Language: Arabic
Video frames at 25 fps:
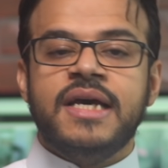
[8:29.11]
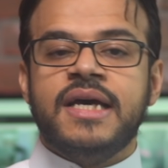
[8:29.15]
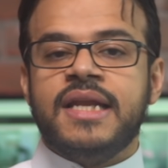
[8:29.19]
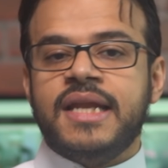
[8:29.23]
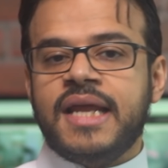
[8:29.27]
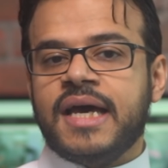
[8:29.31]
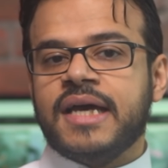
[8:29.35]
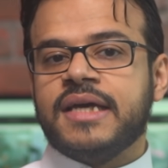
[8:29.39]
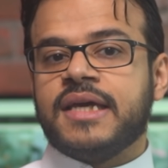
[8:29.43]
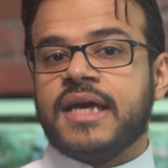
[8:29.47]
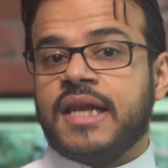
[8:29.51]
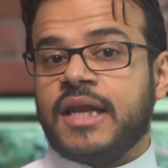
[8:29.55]

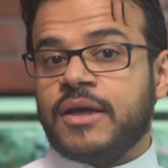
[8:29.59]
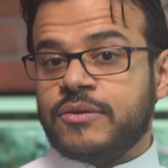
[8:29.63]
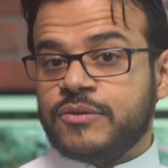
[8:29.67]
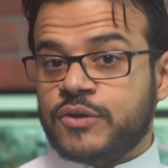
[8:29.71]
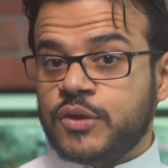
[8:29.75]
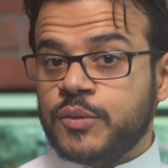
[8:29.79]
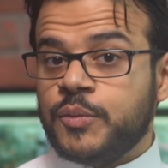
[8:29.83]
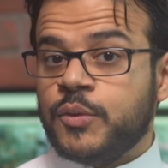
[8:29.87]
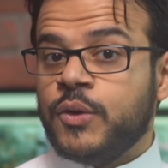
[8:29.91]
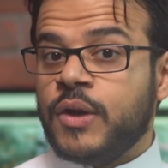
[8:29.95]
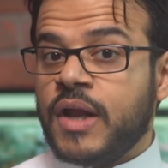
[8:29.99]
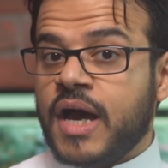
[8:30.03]
لكن لو
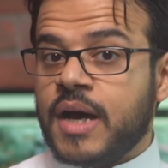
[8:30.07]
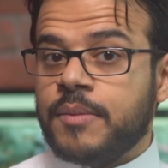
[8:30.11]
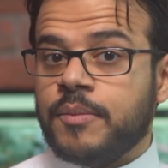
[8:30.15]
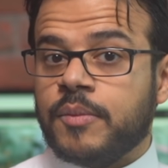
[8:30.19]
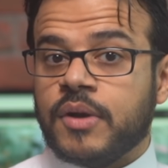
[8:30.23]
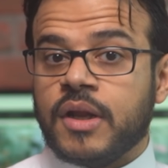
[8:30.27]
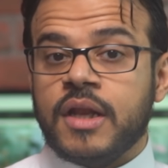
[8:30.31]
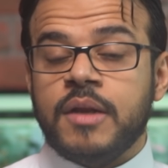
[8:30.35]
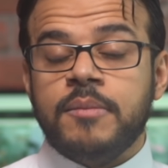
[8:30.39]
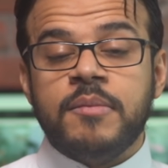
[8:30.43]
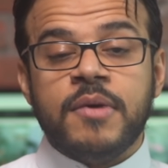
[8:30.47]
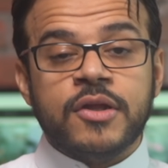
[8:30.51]
تبوا
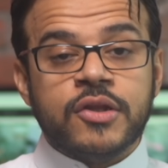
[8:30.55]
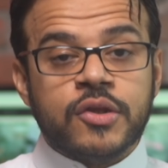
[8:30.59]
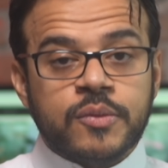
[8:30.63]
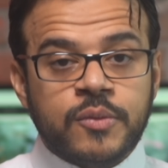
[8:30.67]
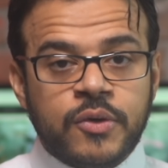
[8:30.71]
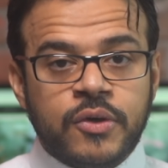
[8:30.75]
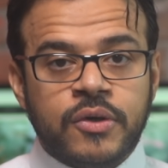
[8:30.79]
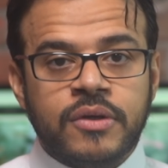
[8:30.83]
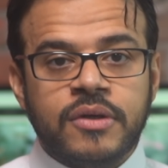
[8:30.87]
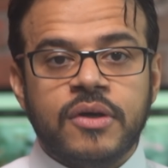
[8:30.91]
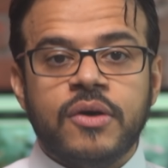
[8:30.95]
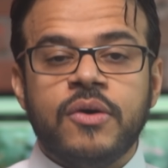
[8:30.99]
الامر
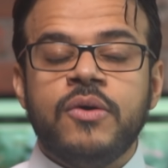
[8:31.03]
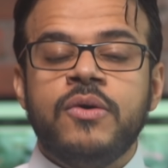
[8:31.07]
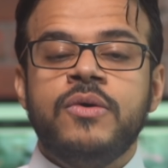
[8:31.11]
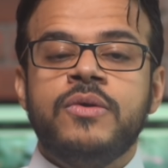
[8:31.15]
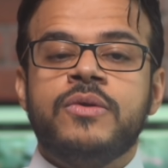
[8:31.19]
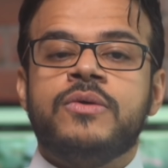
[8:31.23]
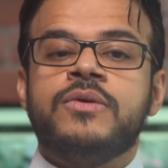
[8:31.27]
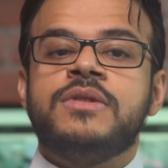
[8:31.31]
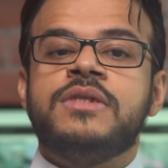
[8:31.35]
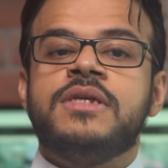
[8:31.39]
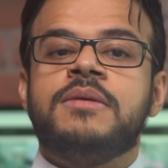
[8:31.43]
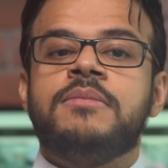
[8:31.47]
المضمون
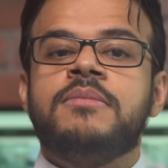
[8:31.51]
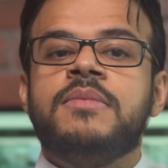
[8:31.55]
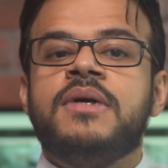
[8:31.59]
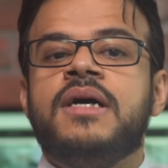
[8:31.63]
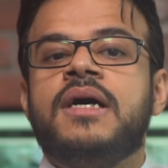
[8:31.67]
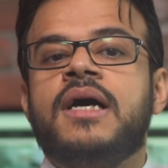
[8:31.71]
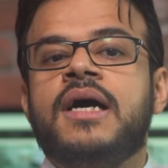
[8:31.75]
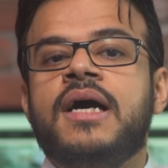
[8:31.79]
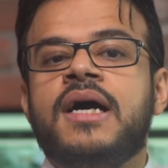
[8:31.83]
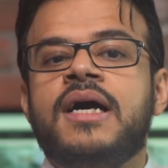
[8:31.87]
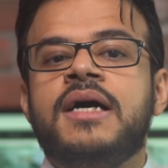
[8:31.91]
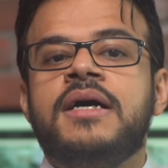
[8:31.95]
خذوا
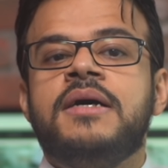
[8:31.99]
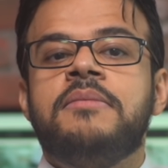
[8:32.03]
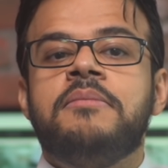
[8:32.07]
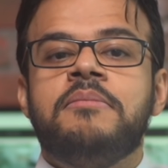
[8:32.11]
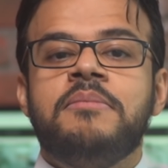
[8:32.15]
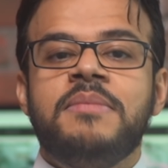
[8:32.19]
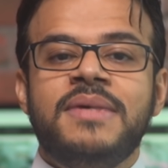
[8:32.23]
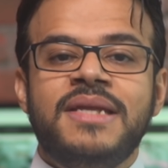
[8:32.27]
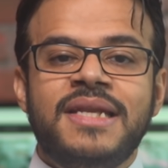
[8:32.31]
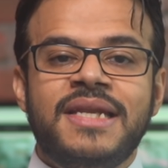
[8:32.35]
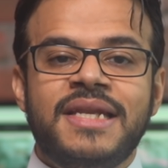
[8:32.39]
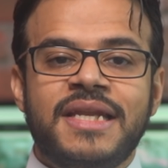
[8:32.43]
سماعه
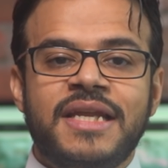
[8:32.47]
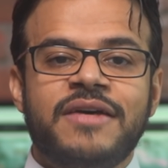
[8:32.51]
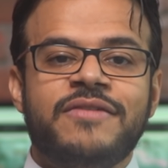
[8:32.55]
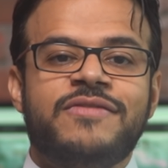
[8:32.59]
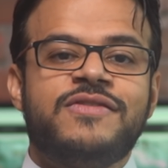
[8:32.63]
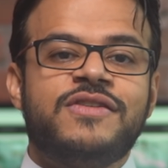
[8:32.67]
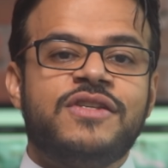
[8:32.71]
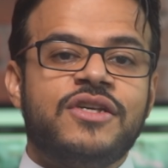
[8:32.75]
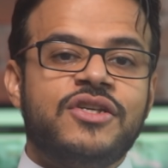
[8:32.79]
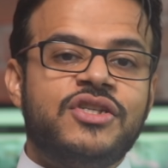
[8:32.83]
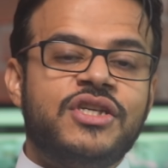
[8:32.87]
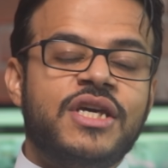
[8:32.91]
من
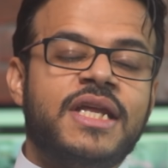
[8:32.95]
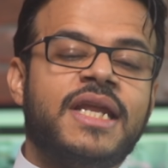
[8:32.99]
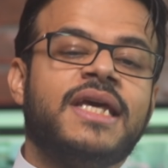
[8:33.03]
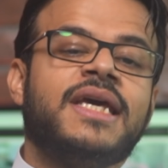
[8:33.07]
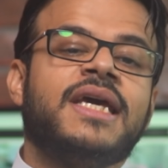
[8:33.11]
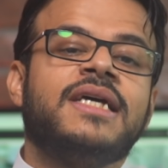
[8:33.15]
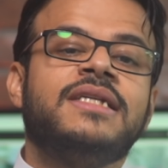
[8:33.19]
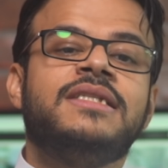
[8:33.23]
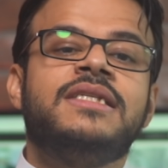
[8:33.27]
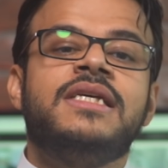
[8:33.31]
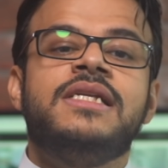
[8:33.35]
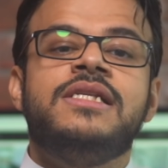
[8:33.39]
نفس
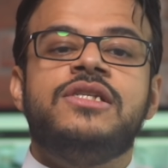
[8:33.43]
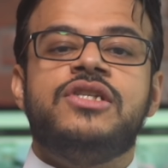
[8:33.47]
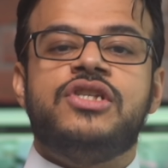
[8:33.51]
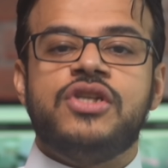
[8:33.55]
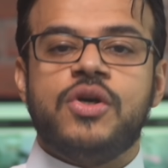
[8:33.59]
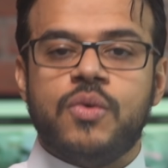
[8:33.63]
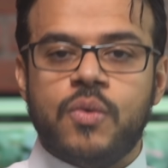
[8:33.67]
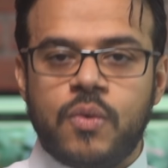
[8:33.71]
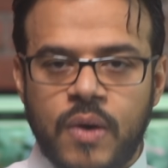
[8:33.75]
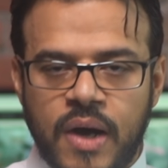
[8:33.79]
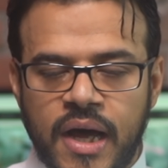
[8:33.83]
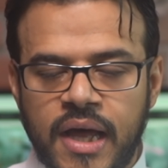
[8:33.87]
شركه
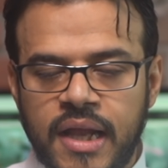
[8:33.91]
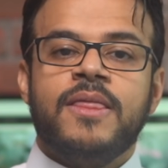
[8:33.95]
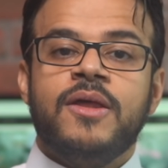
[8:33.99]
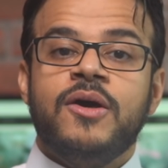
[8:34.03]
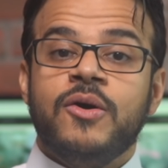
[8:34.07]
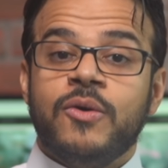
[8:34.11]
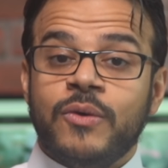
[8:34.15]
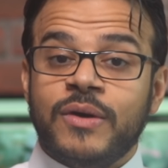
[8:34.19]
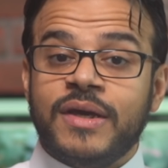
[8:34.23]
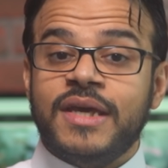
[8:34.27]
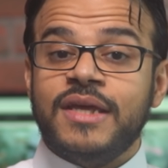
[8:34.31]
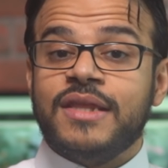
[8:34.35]
الجوال
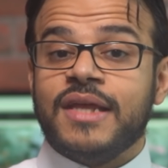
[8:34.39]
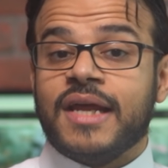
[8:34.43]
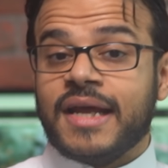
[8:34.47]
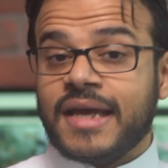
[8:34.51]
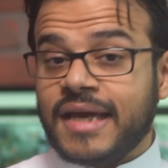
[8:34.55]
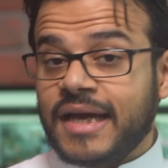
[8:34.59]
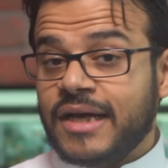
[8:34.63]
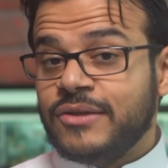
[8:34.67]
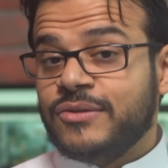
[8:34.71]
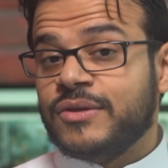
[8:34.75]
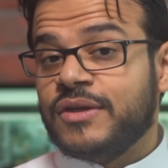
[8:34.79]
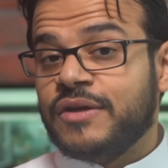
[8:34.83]
وكذا
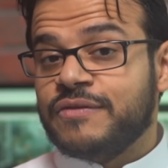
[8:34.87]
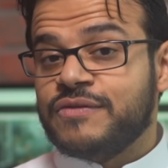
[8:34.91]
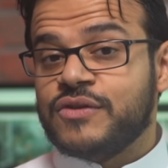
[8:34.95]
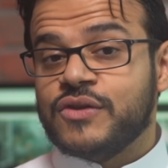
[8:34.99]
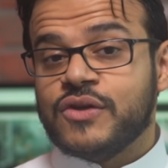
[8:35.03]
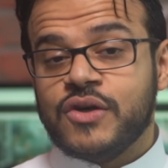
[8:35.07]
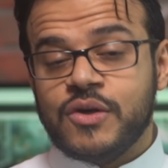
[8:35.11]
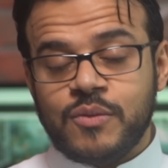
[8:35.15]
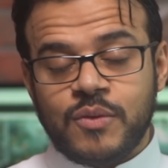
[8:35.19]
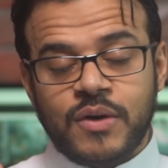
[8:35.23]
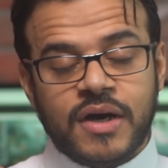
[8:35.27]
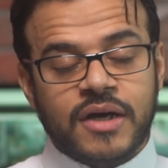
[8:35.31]
ريحتوا
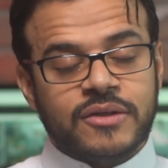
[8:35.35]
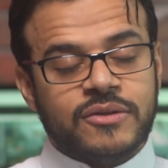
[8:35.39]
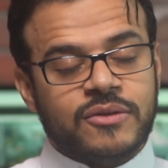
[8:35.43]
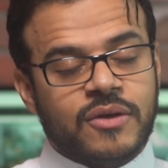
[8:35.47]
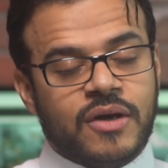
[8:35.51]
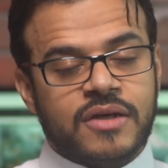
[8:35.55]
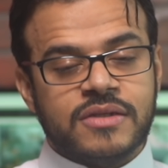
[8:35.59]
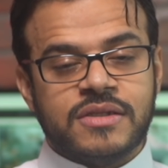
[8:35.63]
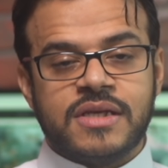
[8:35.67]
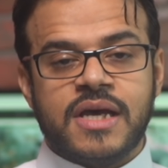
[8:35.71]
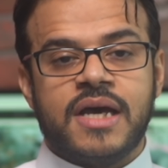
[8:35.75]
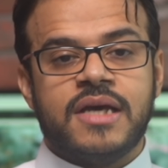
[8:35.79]
نفسكم واخذتوا
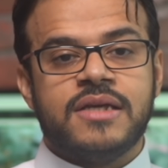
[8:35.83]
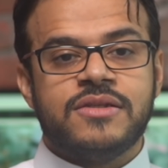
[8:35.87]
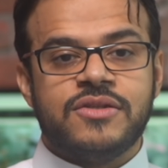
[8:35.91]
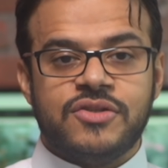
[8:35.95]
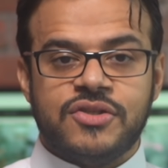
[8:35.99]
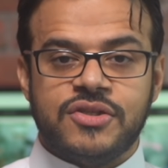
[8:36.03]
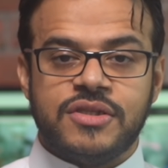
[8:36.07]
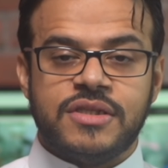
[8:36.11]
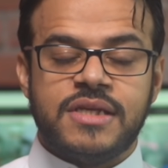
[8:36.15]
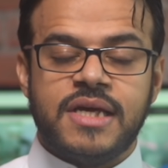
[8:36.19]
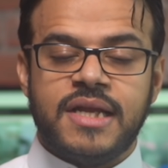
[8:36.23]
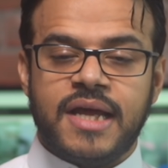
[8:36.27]
خصائص
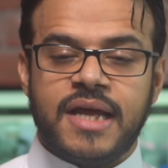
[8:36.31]
جدا